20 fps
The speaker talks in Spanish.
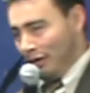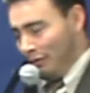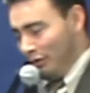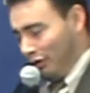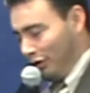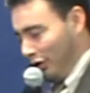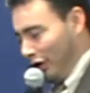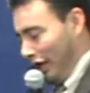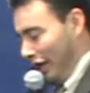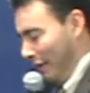
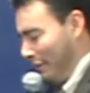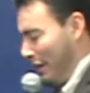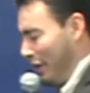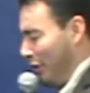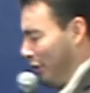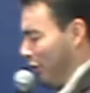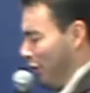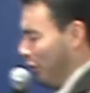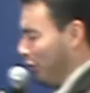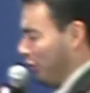Vamos a orar,
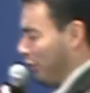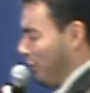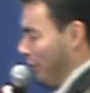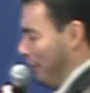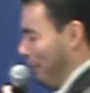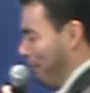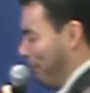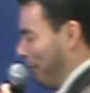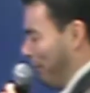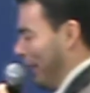amado Dios y
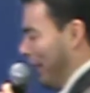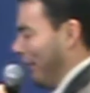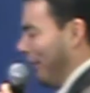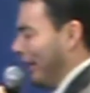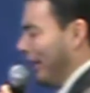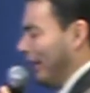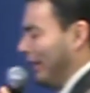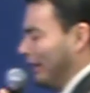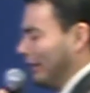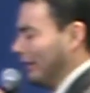buen
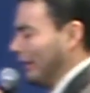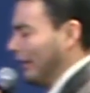Padre que